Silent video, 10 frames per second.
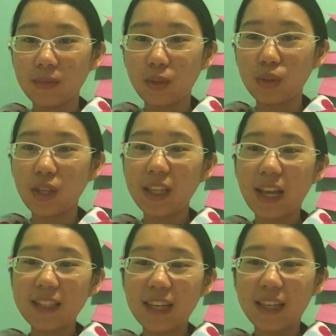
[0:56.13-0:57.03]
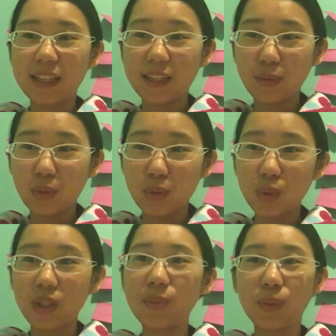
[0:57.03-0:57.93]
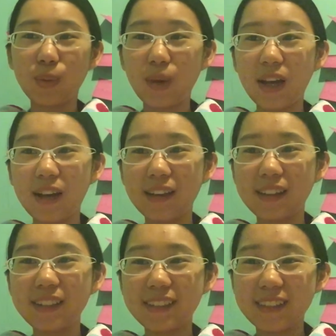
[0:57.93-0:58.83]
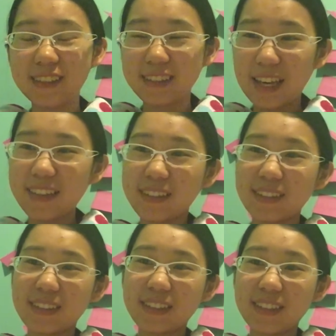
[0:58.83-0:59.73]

我觉得大家一定会做的比我好，加油！